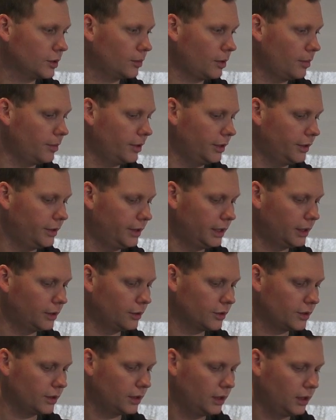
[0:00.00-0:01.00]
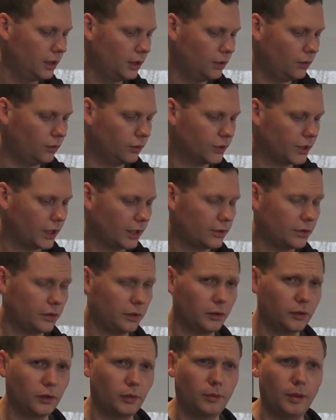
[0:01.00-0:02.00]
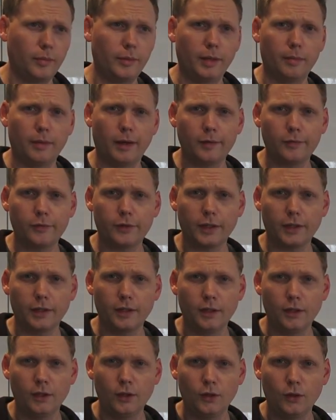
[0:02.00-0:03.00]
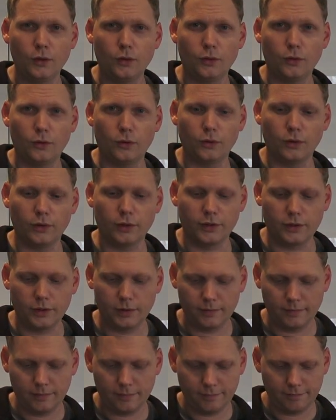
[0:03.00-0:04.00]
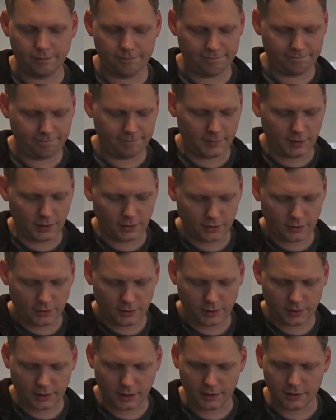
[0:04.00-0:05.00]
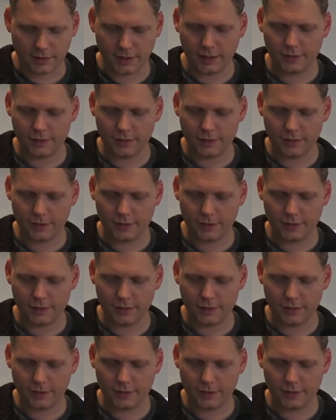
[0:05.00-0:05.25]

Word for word: es nochmal mit den Tigernüssen und zeige es euch auch nochmal mit dem Hanf dann. Und das ist das ganze